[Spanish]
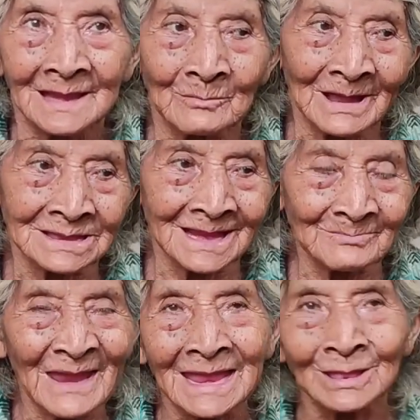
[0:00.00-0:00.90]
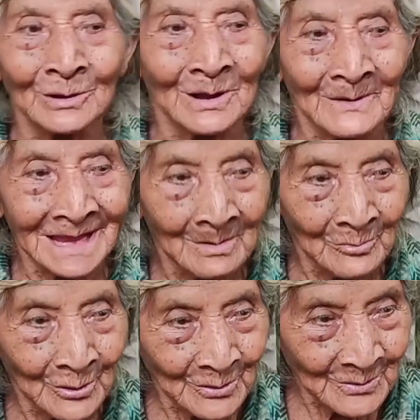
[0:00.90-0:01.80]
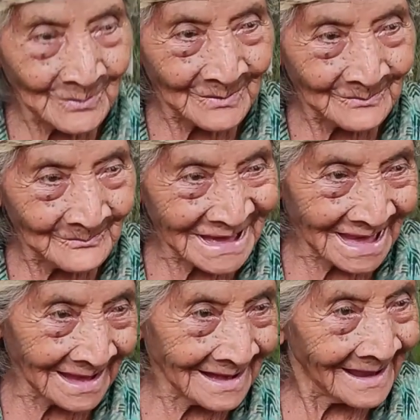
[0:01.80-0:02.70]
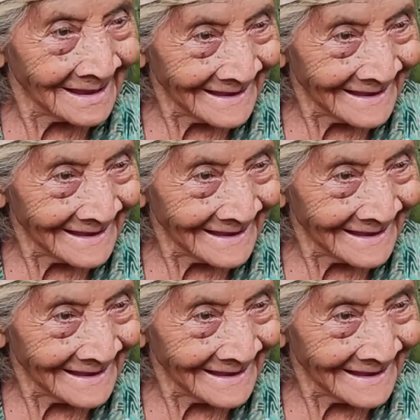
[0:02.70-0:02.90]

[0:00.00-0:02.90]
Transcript: Le voy a decir al viejito que vayamos mañana.